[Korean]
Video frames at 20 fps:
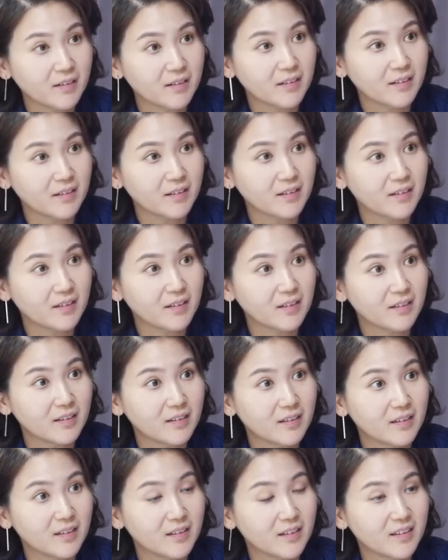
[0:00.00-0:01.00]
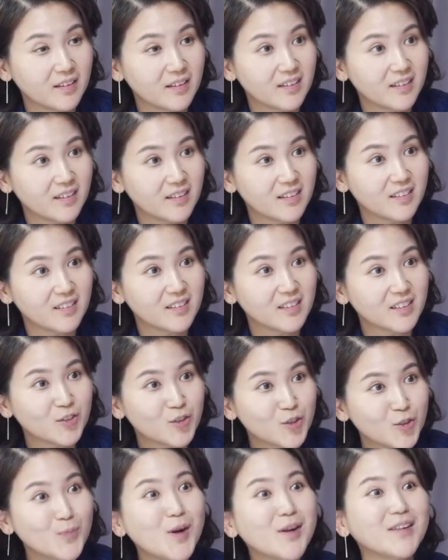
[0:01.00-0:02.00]
이들을 사랑하는 게 아니라 그 꿈을
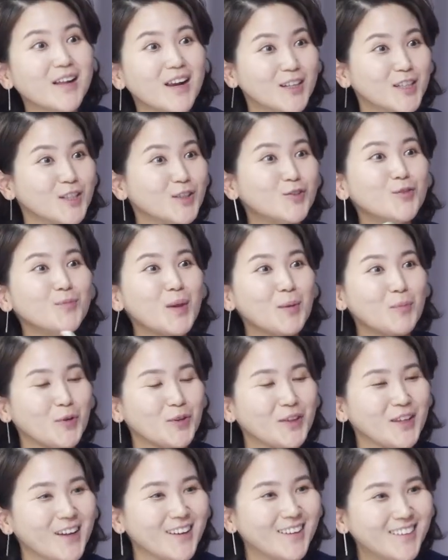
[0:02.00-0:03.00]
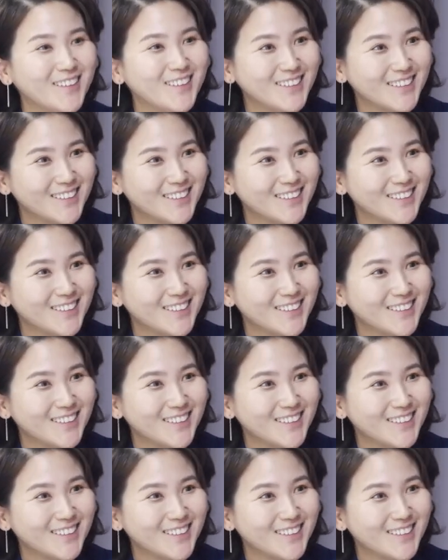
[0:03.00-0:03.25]
사랑한다는 꿈을 그 꿈이 뭔데요?